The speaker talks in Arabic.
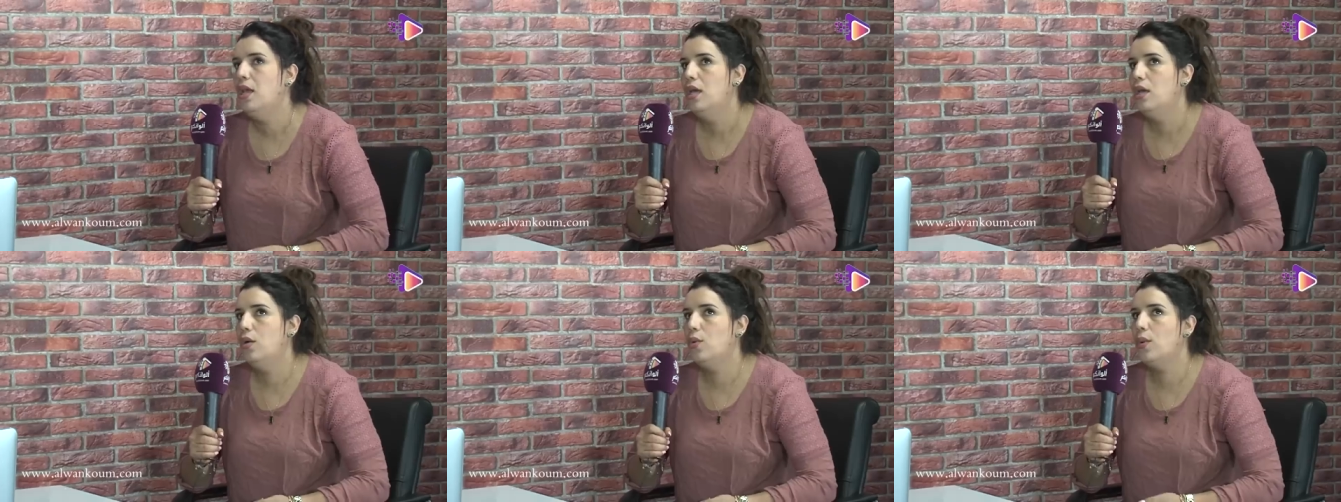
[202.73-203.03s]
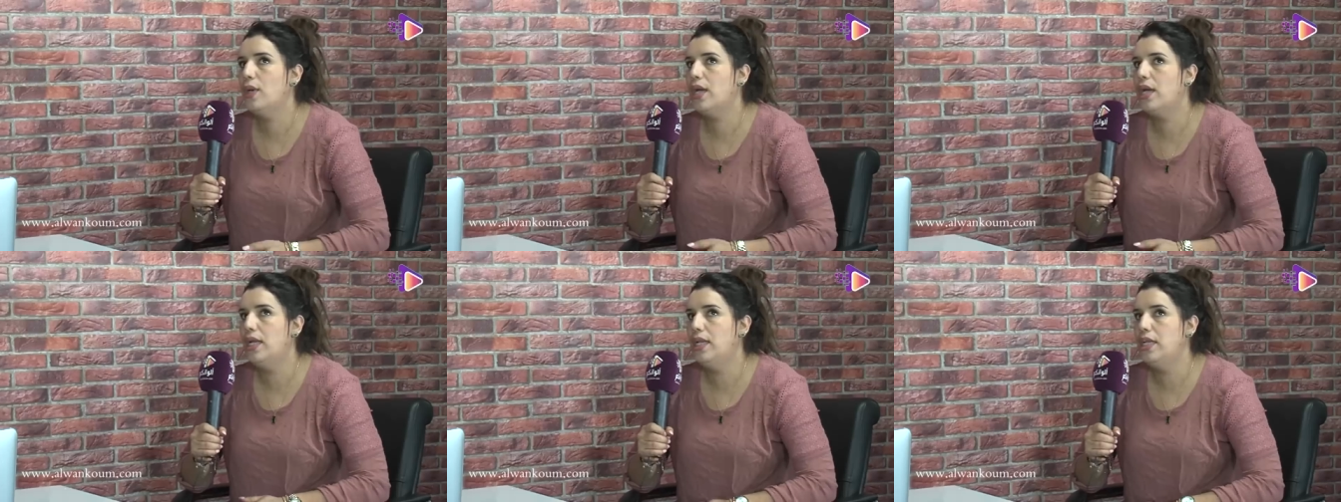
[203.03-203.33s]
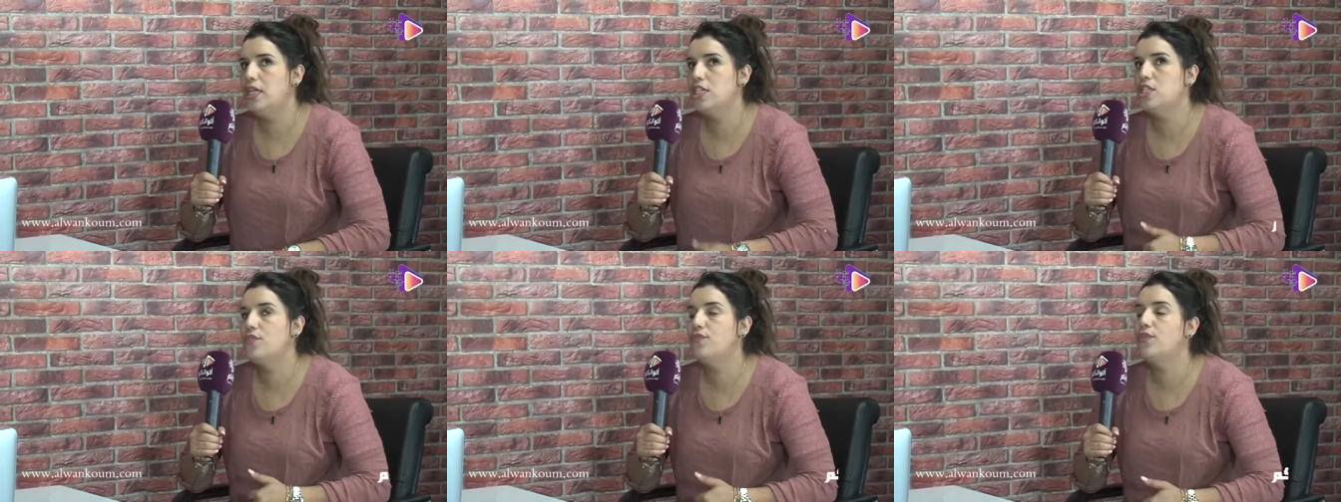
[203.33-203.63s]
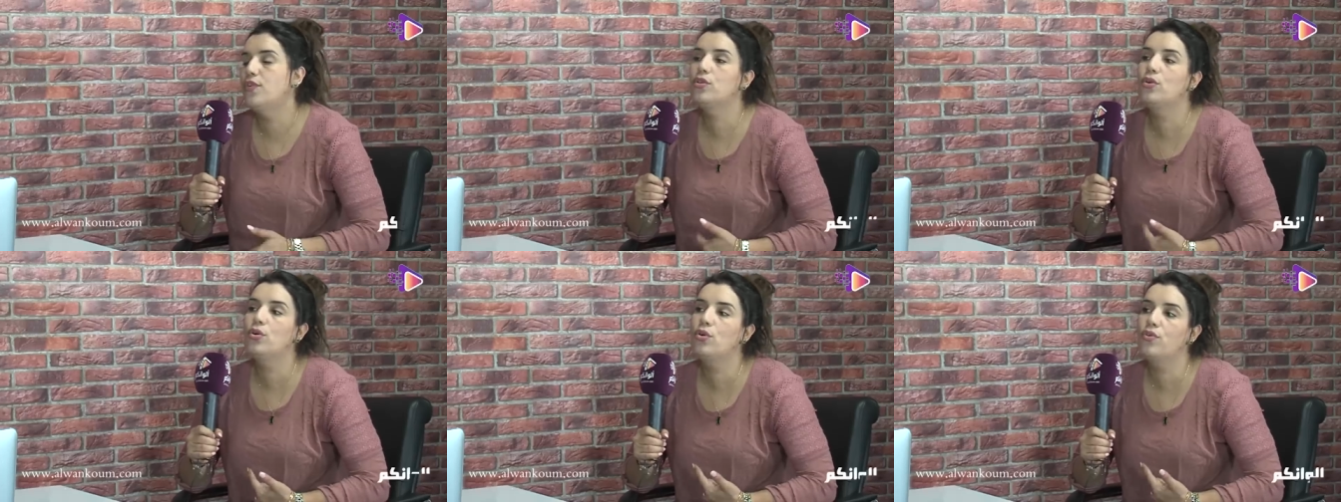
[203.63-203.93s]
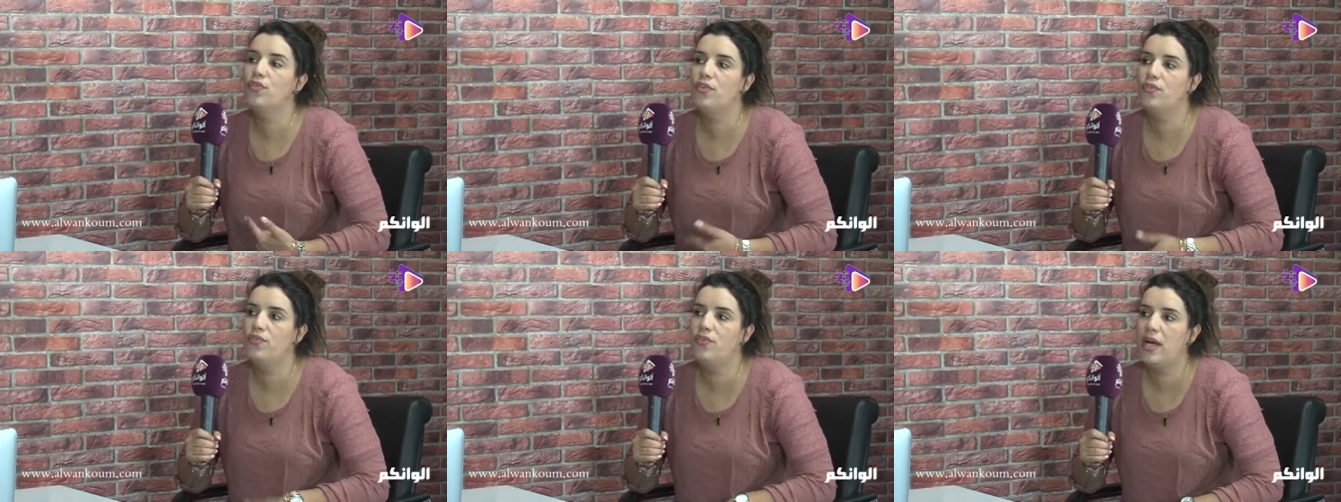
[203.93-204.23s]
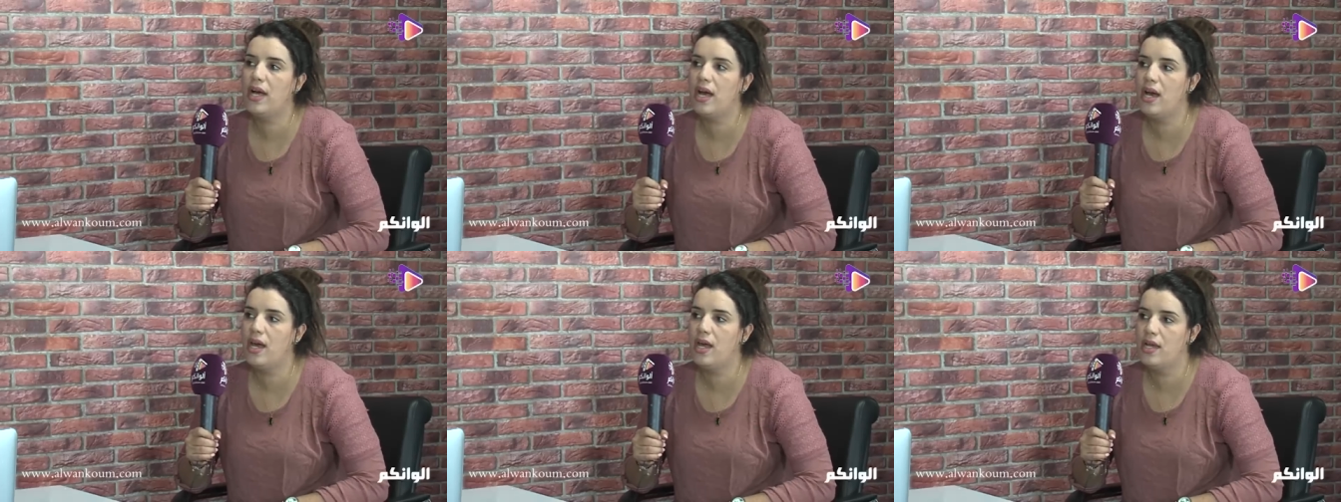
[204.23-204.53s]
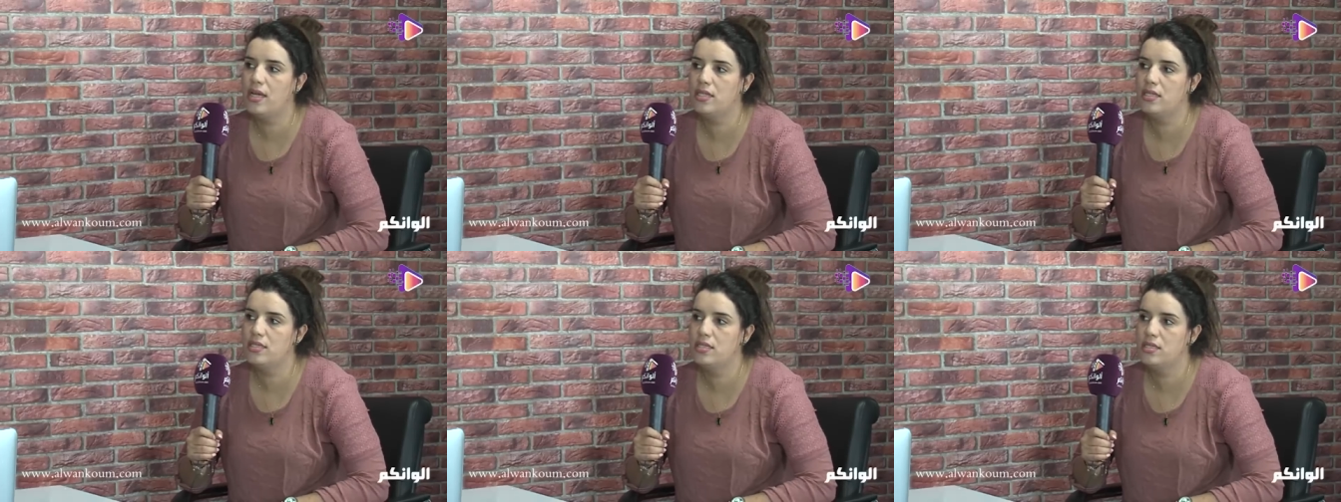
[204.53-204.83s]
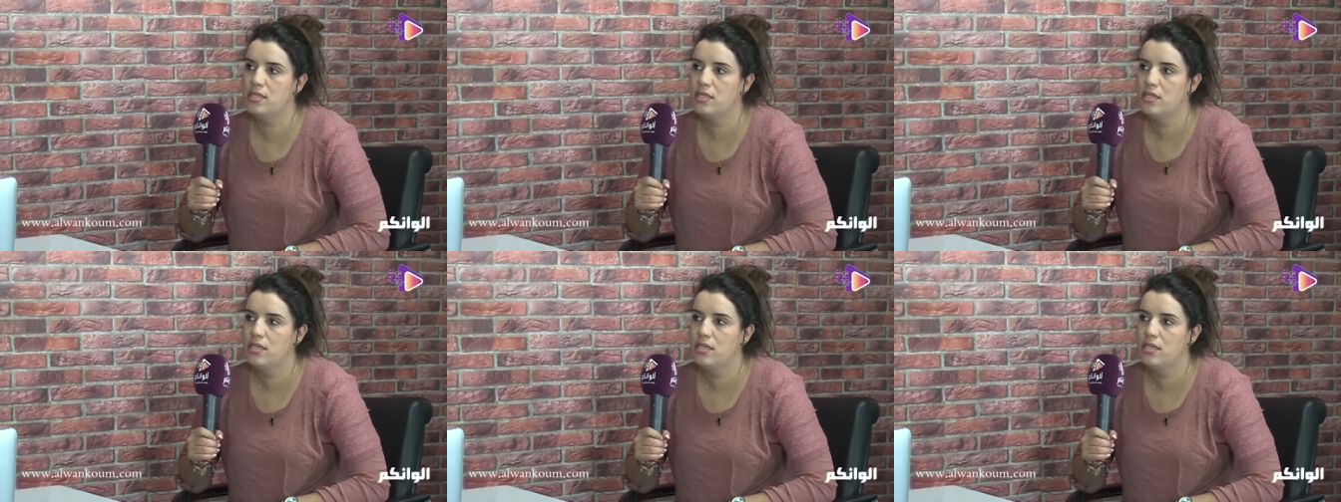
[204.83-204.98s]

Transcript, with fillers: آه، وقع لي تفكك في الفقرات